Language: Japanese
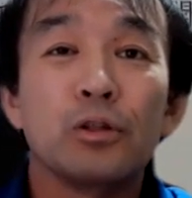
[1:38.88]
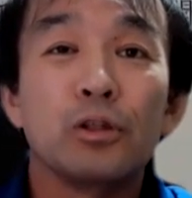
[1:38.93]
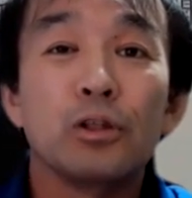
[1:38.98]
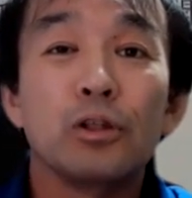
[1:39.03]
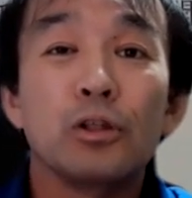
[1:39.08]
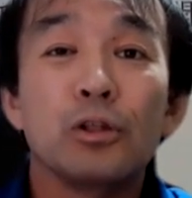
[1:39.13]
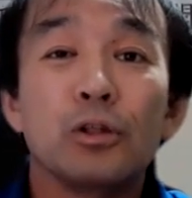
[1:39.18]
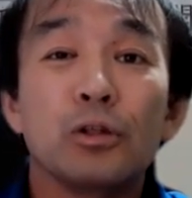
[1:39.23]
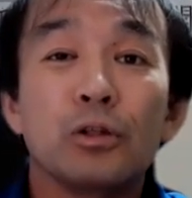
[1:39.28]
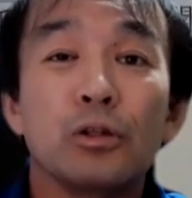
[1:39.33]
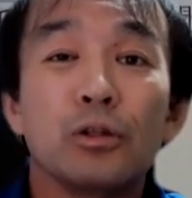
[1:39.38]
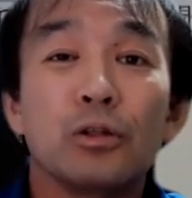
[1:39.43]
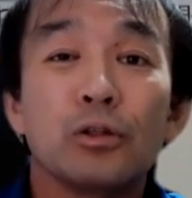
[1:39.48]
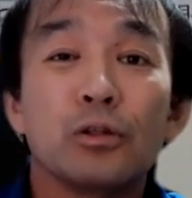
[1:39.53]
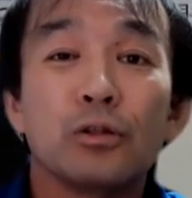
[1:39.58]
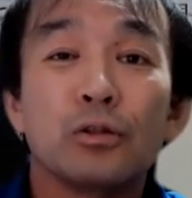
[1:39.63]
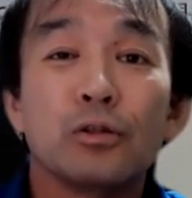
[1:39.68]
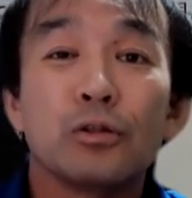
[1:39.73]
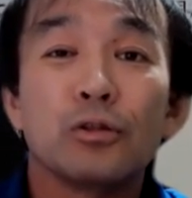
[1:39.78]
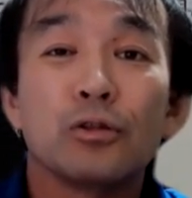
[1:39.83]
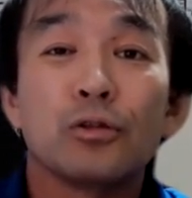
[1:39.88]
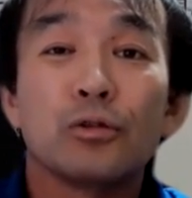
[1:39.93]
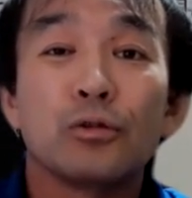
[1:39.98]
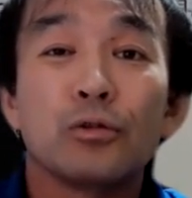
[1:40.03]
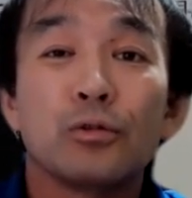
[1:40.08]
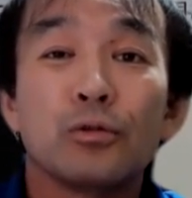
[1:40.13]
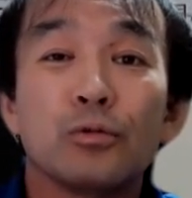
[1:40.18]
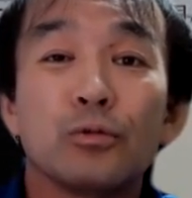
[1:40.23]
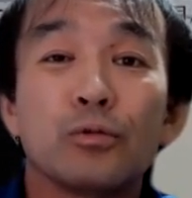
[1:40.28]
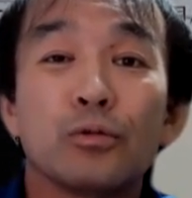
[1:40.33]
いい
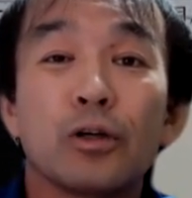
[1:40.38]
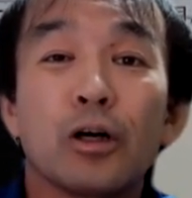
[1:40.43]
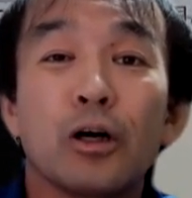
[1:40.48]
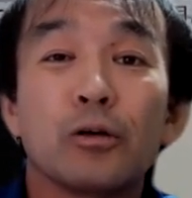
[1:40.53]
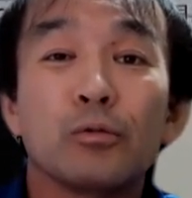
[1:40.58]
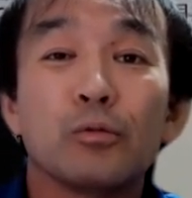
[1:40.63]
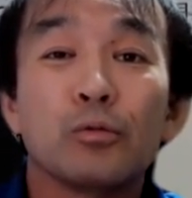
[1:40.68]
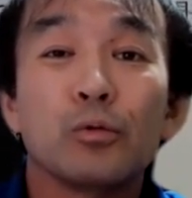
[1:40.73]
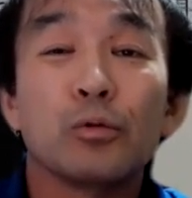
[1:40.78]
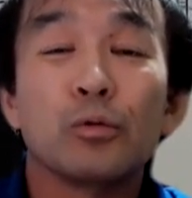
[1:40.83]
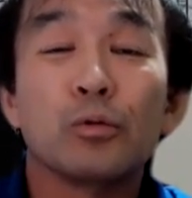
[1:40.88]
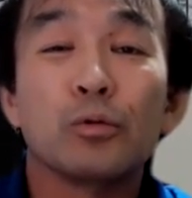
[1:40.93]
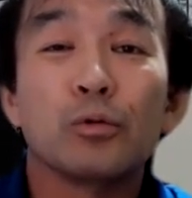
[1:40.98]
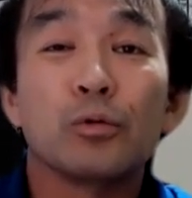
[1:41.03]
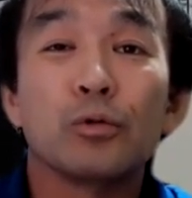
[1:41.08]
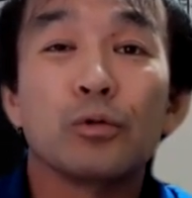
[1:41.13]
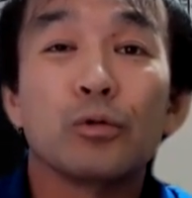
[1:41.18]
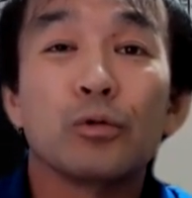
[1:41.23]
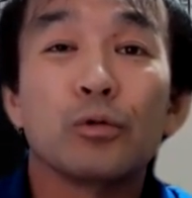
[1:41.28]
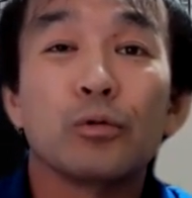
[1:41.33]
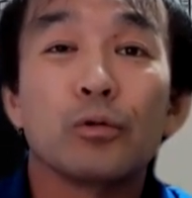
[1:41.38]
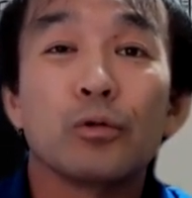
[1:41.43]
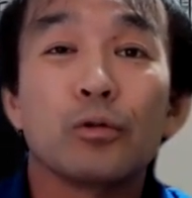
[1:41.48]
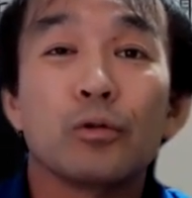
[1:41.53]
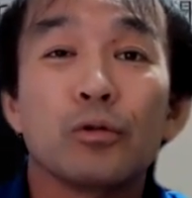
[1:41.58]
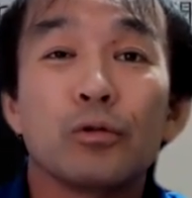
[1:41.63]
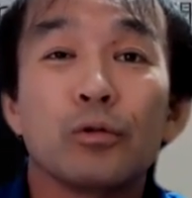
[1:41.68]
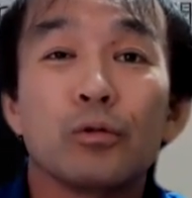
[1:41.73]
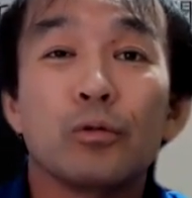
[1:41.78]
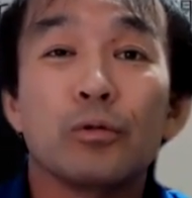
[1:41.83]
習慣を、
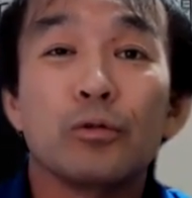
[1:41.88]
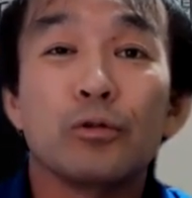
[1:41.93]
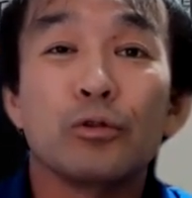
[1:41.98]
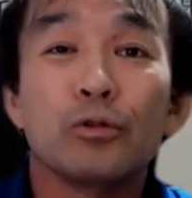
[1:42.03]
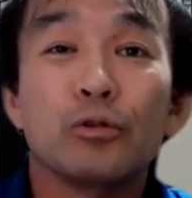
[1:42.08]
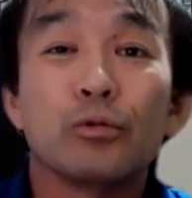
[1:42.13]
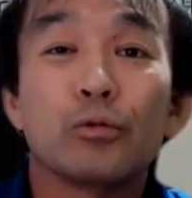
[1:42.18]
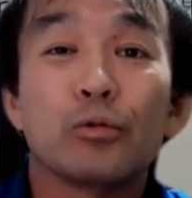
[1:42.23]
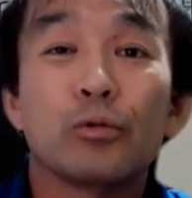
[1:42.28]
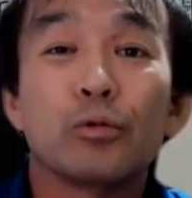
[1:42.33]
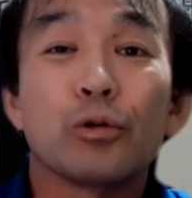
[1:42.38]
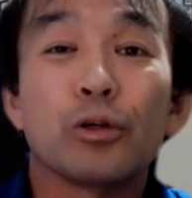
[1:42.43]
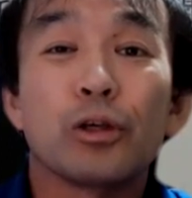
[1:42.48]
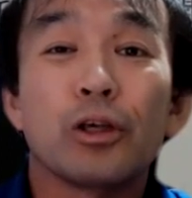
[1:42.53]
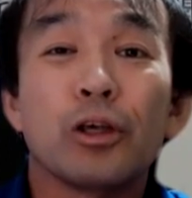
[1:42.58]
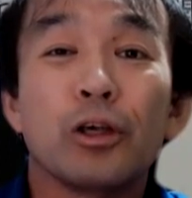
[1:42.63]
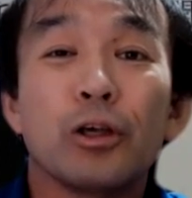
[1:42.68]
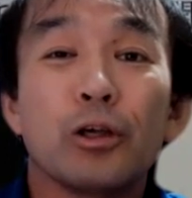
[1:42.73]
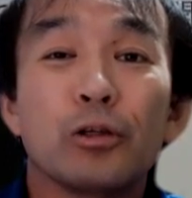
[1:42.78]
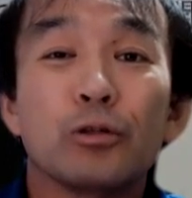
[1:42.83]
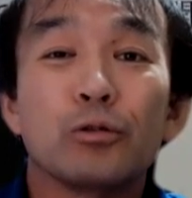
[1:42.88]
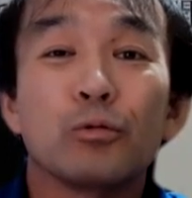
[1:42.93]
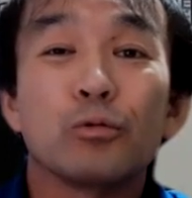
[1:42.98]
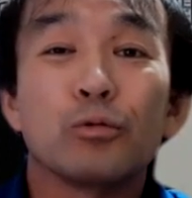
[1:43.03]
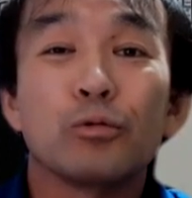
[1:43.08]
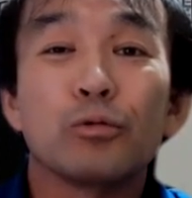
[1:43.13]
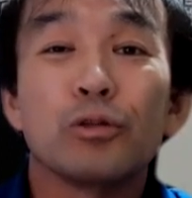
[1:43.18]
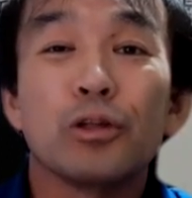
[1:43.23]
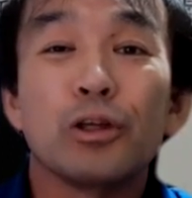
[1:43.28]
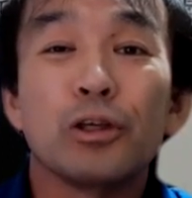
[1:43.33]
ずっと継
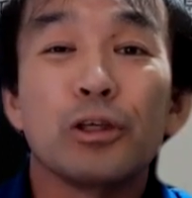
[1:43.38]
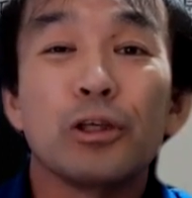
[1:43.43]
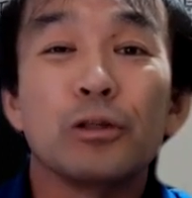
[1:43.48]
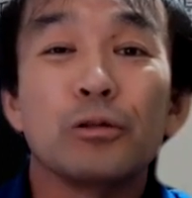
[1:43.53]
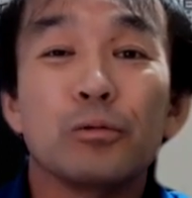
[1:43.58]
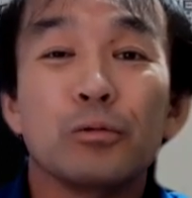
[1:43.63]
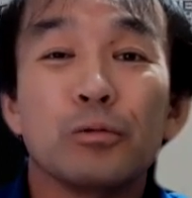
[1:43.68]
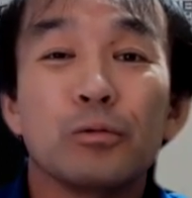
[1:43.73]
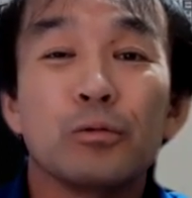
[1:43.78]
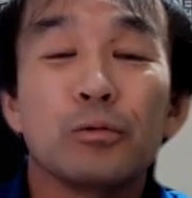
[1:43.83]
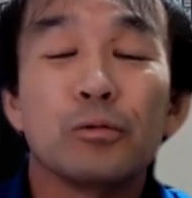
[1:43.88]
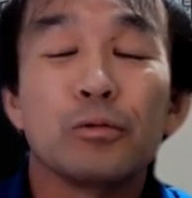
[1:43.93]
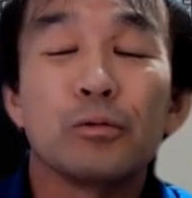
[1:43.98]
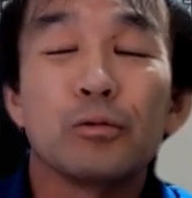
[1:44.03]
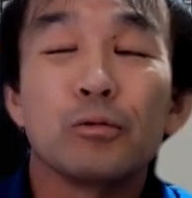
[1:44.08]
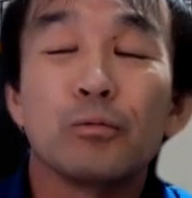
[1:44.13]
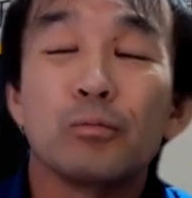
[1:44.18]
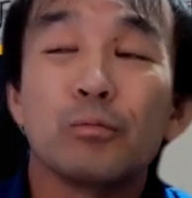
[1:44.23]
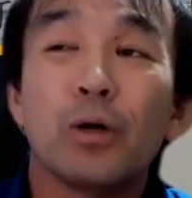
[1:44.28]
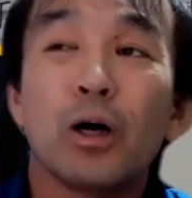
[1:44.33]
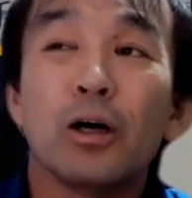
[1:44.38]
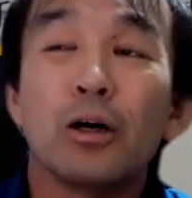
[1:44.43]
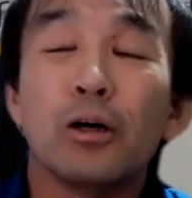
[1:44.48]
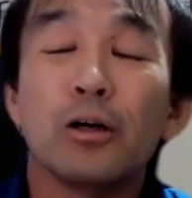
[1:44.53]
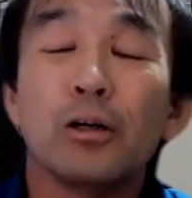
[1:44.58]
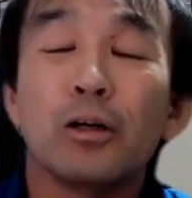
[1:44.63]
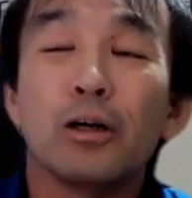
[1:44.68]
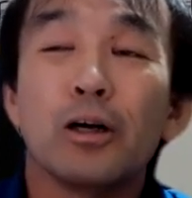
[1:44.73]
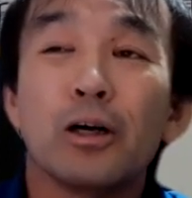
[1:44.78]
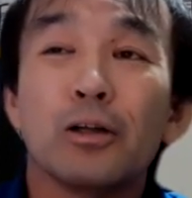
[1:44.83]
続できる。
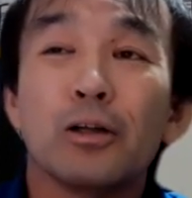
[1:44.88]
要